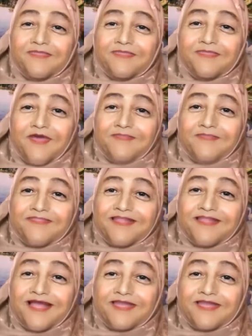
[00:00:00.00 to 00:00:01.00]
محمد
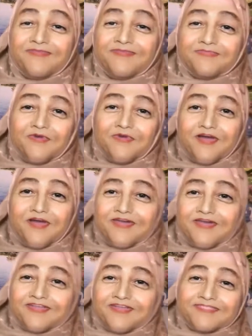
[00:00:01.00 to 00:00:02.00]
رجع لمامته
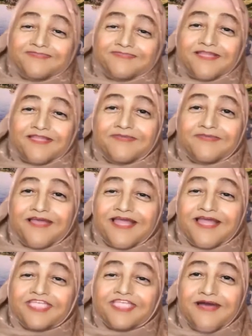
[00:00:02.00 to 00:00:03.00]
خلاص بعد ما كان
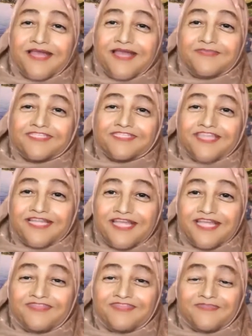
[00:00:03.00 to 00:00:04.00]
عايش مع حليمة
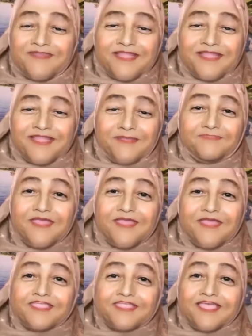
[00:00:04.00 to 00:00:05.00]
السعدية في البادية
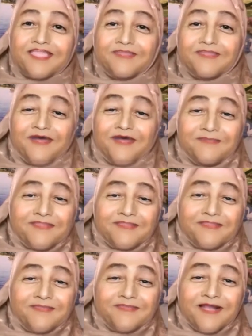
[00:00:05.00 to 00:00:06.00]
سيدنا محمد
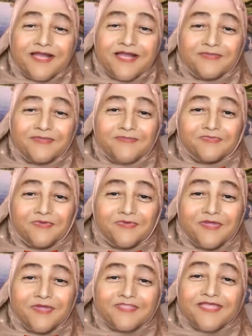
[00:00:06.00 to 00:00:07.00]
لما رجع لمامته
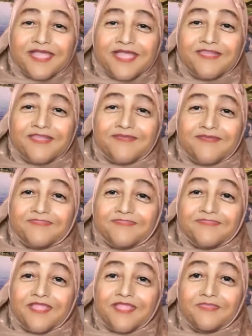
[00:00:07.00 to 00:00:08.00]
حليمة كانت
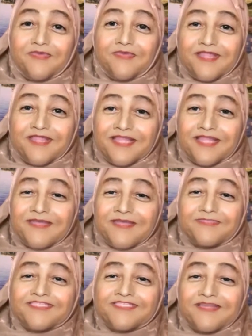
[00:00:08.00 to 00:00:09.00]
بتحبه جدا
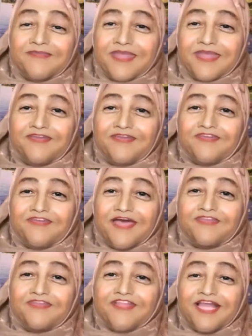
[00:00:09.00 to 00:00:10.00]
بس لما خاف
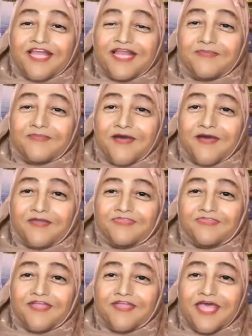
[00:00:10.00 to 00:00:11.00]
خافت عليه لما
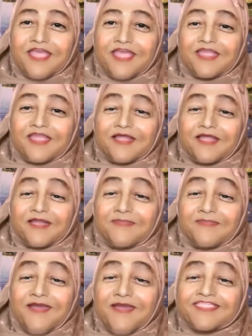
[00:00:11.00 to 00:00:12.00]
عرفت ان
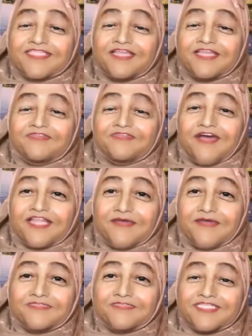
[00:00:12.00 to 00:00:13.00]
لما حست ان في حد
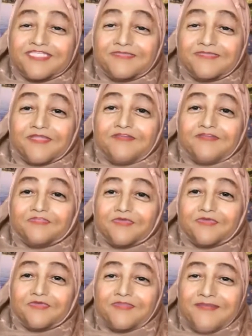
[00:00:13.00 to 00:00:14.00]
عاوز يأذيه ما تعرفش
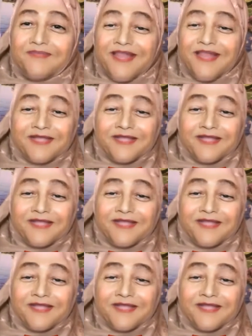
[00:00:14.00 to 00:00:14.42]
انه ده ملاك